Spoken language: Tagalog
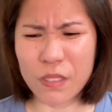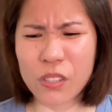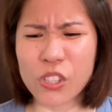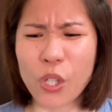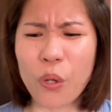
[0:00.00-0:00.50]

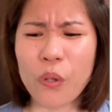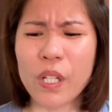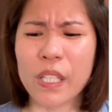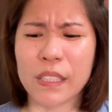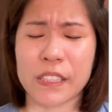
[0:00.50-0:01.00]
So,
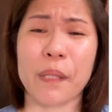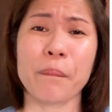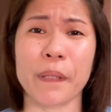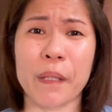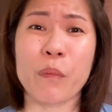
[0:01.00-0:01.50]

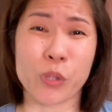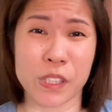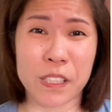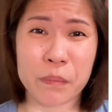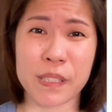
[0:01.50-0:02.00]
syempre,
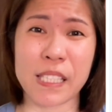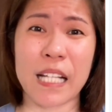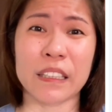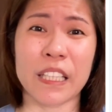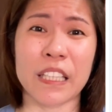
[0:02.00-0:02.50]
mostly naman
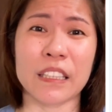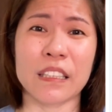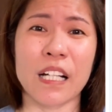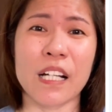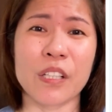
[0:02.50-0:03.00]
sa
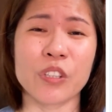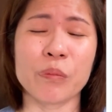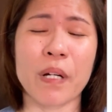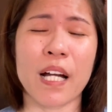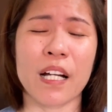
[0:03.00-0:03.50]
atin, uh,
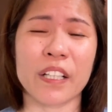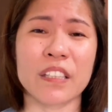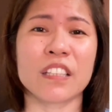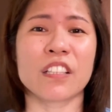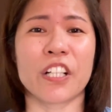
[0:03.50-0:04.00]
yung mga
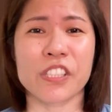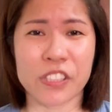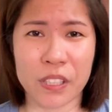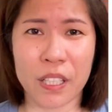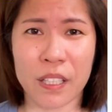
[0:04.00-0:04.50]
credit
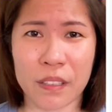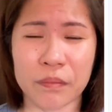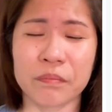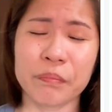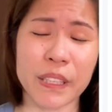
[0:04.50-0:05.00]
cards na
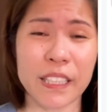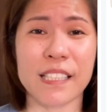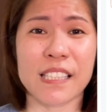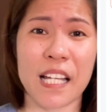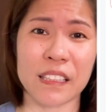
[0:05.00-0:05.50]
binigay
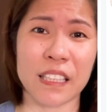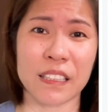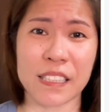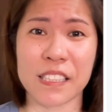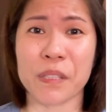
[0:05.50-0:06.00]
sa
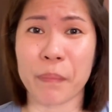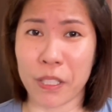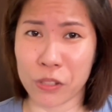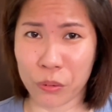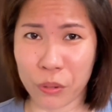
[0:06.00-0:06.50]
atin is in
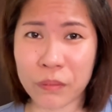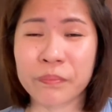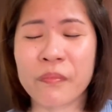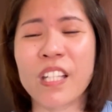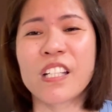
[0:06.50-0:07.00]
peso.
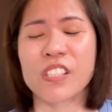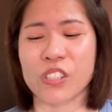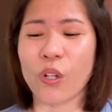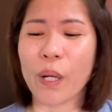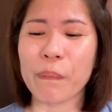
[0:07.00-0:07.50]

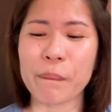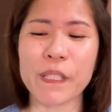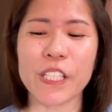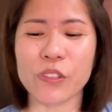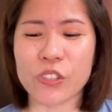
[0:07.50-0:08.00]
So, ang
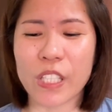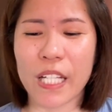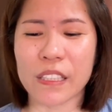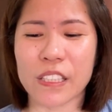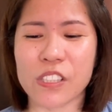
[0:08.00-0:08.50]
pipiliin nyo
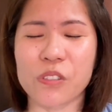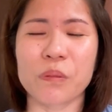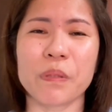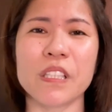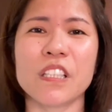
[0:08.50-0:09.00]
dyan is
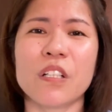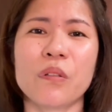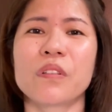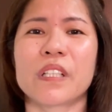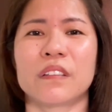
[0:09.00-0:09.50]
yung
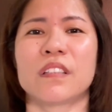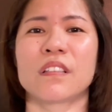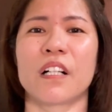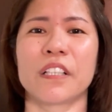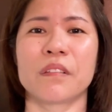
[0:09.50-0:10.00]
BDO credit
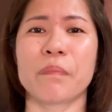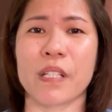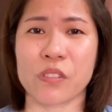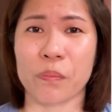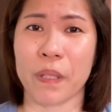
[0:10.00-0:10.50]
card
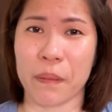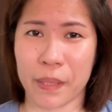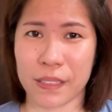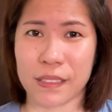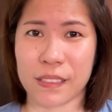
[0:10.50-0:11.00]
peso
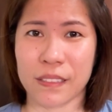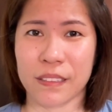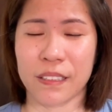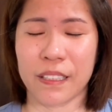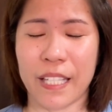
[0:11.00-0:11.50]
payment.
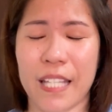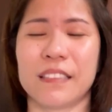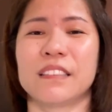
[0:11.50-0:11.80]
Yeah.